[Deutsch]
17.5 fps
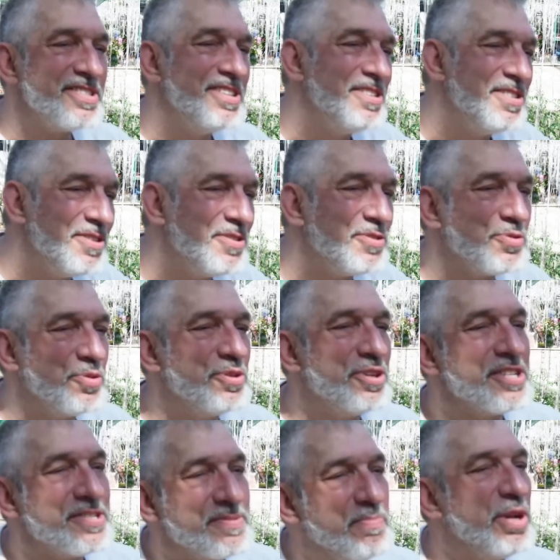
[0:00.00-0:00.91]
sind
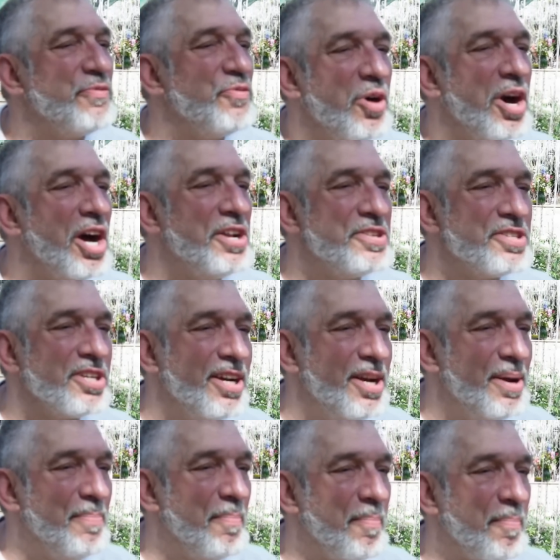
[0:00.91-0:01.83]
und das mit
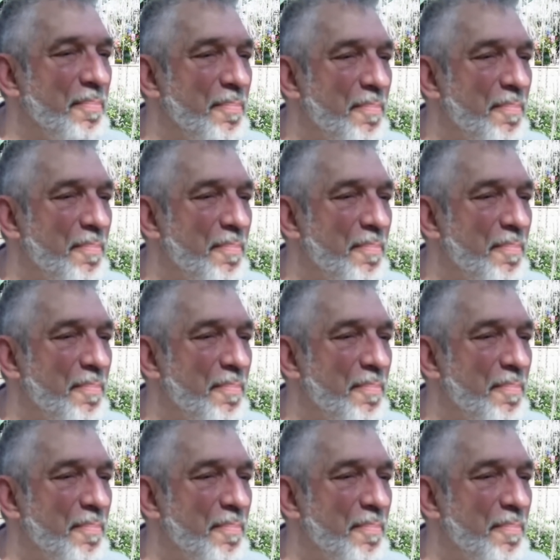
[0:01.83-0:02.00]
vorantreiben.